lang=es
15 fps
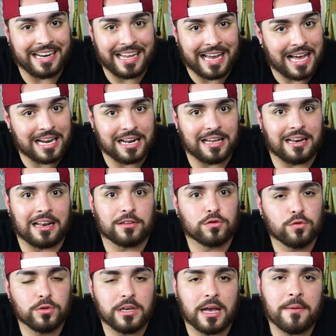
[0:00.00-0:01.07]
lejana a la
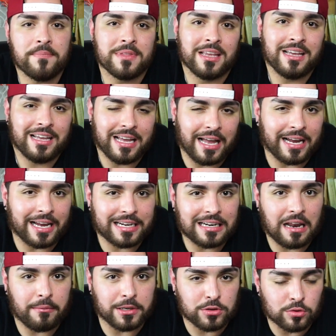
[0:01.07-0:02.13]
suya, en
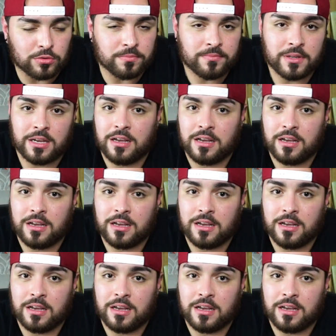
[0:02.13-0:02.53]
esclavitud.